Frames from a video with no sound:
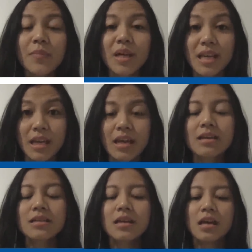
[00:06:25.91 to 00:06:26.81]
di
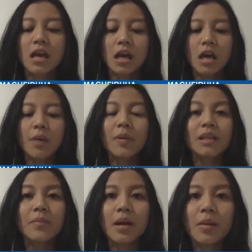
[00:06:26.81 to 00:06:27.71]
Amerika, uh,
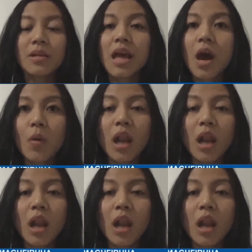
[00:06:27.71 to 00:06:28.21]
pertama nah, di